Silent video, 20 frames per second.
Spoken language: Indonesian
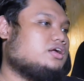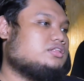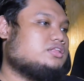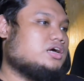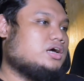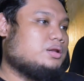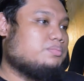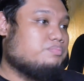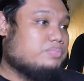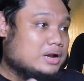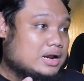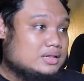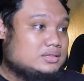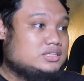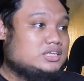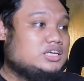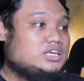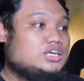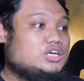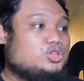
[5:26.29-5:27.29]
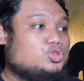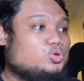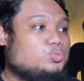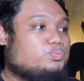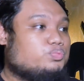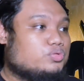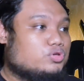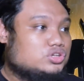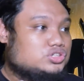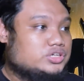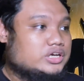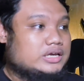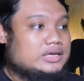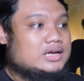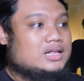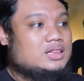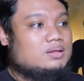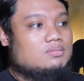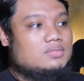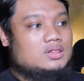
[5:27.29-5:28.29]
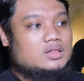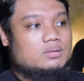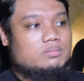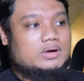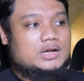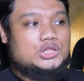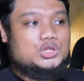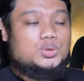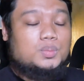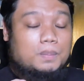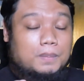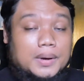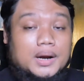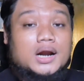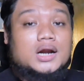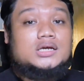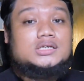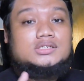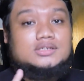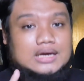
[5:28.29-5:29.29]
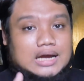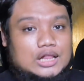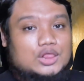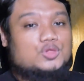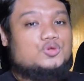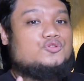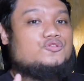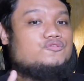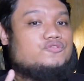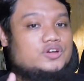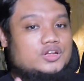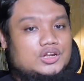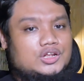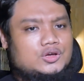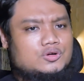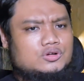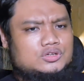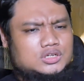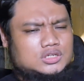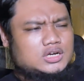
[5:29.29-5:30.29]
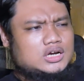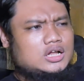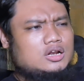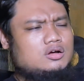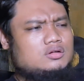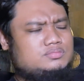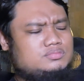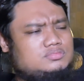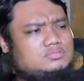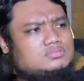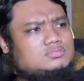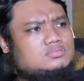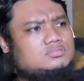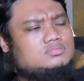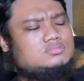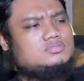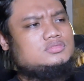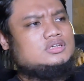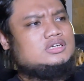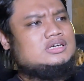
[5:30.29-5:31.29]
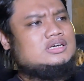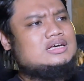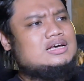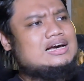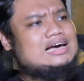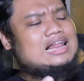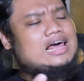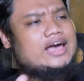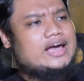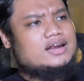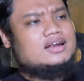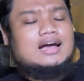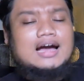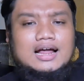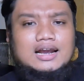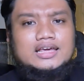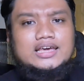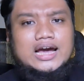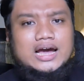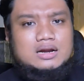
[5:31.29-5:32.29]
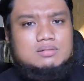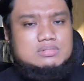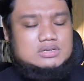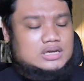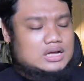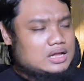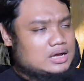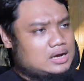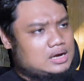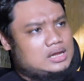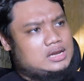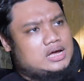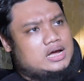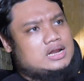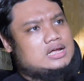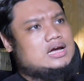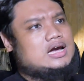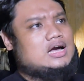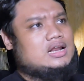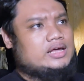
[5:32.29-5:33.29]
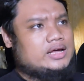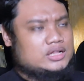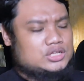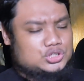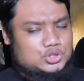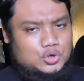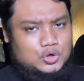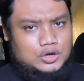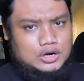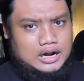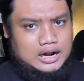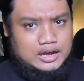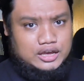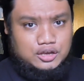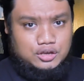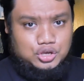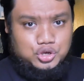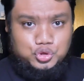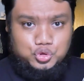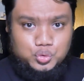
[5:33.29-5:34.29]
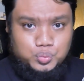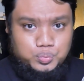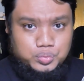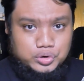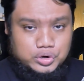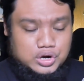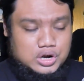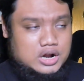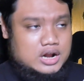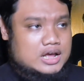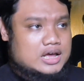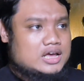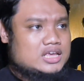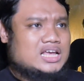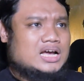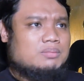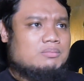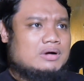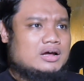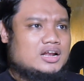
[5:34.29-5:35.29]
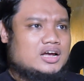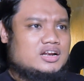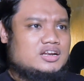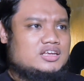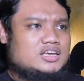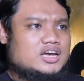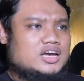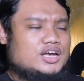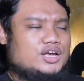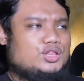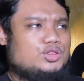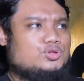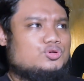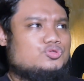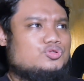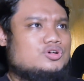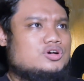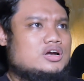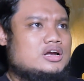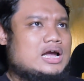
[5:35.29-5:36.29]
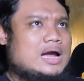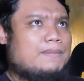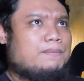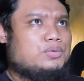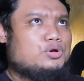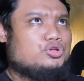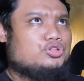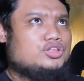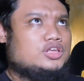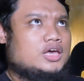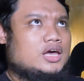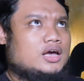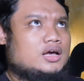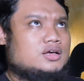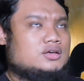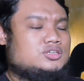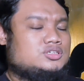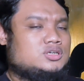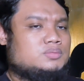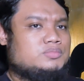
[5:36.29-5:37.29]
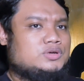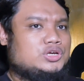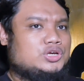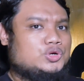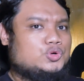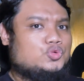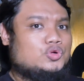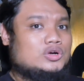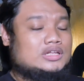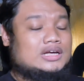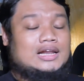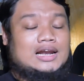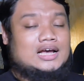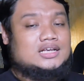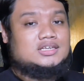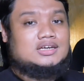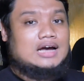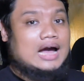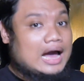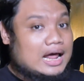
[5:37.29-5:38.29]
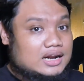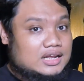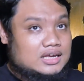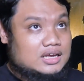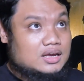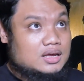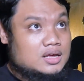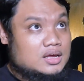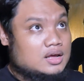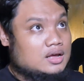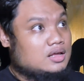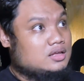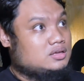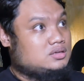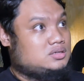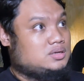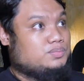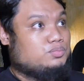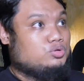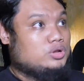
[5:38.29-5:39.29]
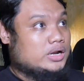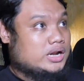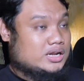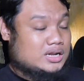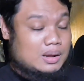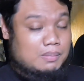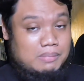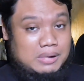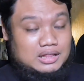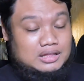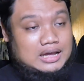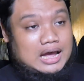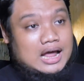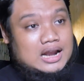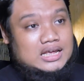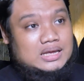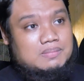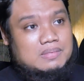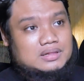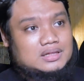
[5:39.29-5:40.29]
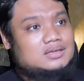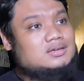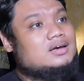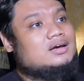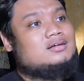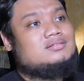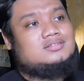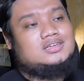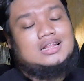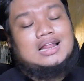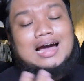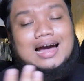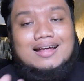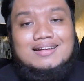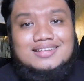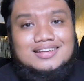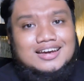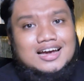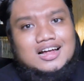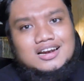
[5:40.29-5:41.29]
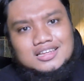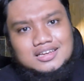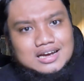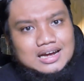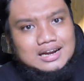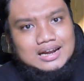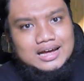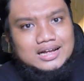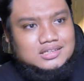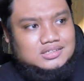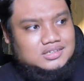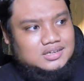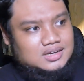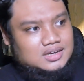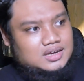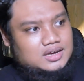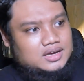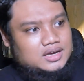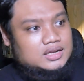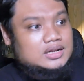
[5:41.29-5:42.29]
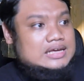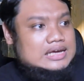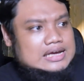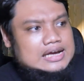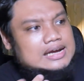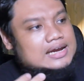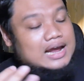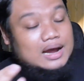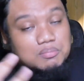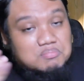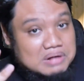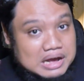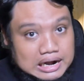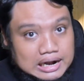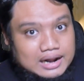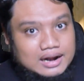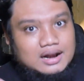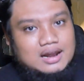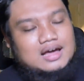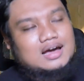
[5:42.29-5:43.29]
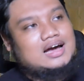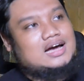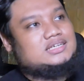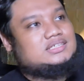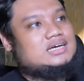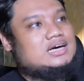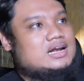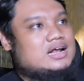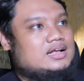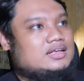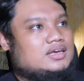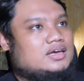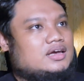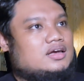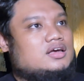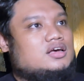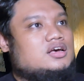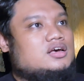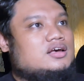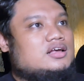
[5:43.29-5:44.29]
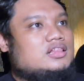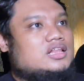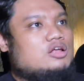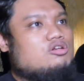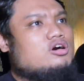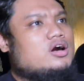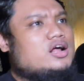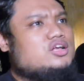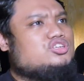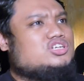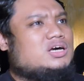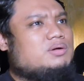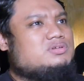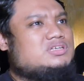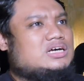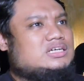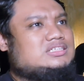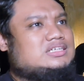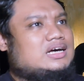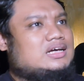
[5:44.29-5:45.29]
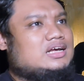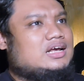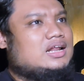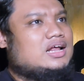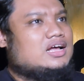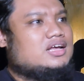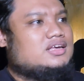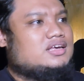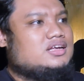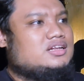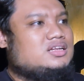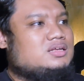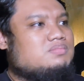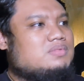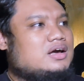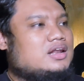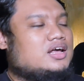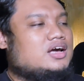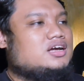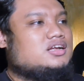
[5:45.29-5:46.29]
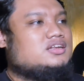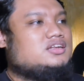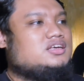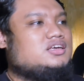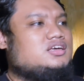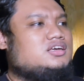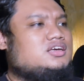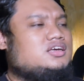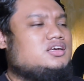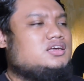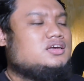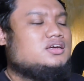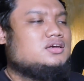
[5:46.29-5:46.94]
dan berarti itu projectnya teman-teman itu per satu video jadi kalau klien kalian, misal klien kalian seorang youtuber yang mana dia itu nguploadnya seminggu katakanlah sekali, sebulan ada empat kali, berarti silakan dikalikan aja ya. Ini gambaran lah kasarannya. Lalu kalian juga bisa cari lagi di mana di